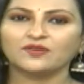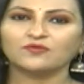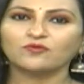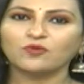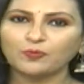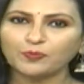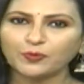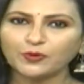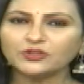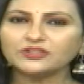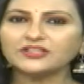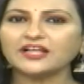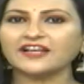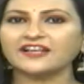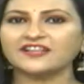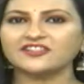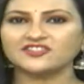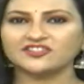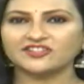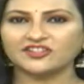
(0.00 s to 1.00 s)
ఉప్పును
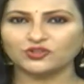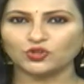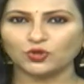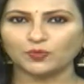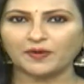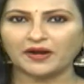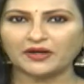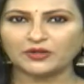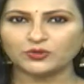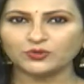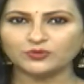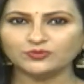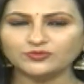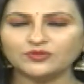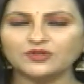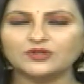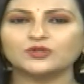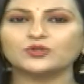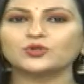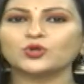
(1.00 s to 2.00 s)
తగ్గించడంతో పాటు
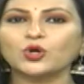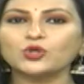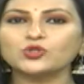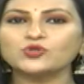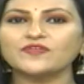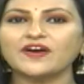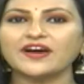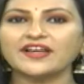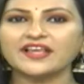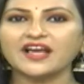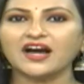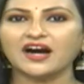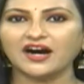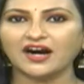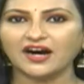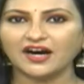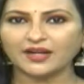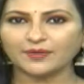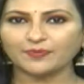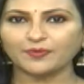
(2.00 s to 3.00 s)
రోజువారీ
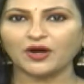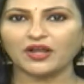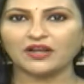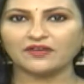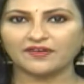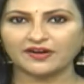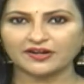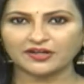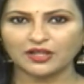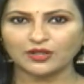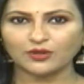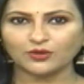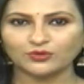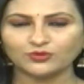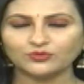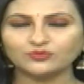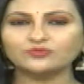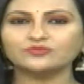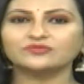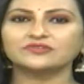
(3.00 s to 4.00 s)
ఆహారపు
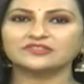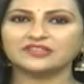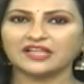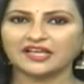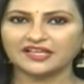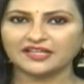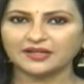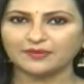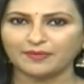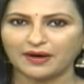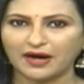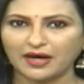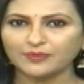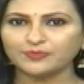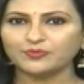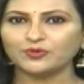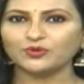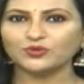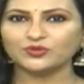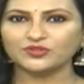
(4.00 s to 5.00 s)
అలవాట్లలోనూ తగిన
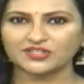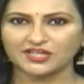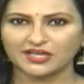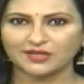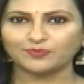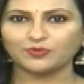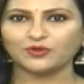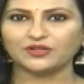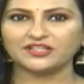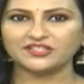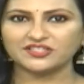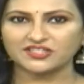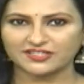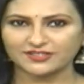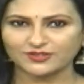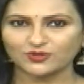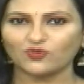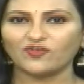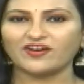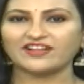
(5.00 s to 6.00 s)
మార్పులు చేర్పుల్ని
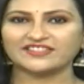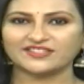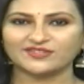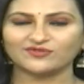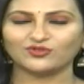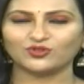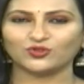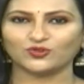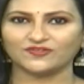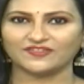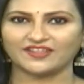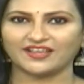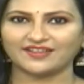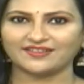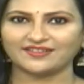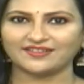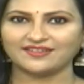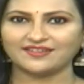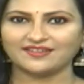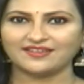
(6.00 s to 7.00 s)
చేసుకోవాల్సి ఉంటుంది
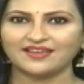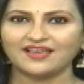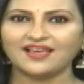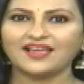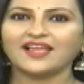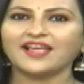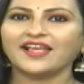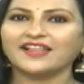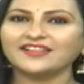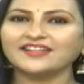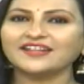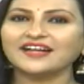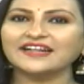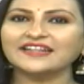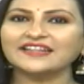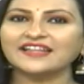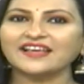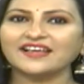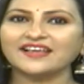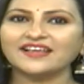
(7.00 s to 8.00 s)

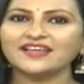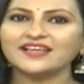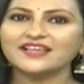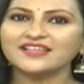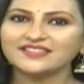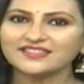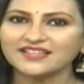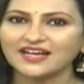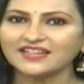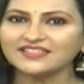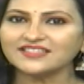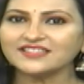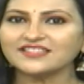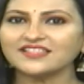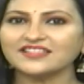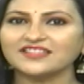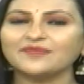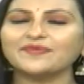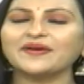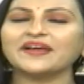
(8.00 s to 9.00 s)
ఎందుకంటే సహజ
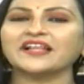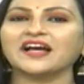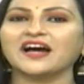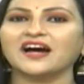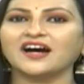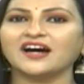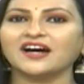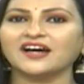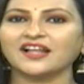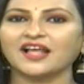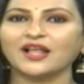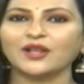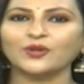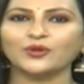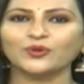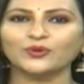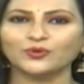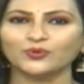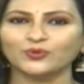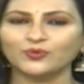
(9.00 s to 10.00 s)
సిద్ధమైన
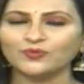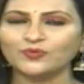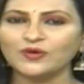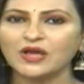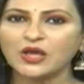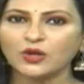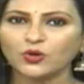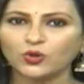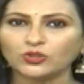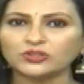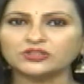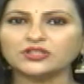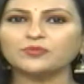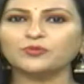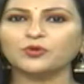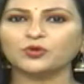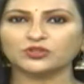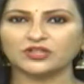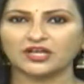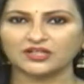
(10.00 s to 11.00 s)
ఆహారాల్లోనూ కొంత
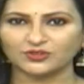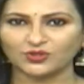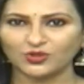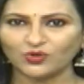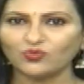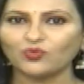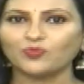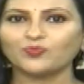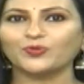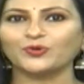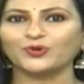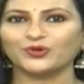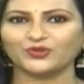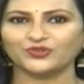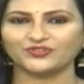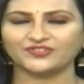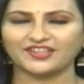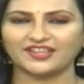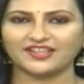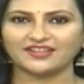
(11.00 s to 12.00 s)
మోతాదులో ఉప్పు
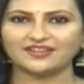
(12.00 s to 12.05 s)
ఉంటుంది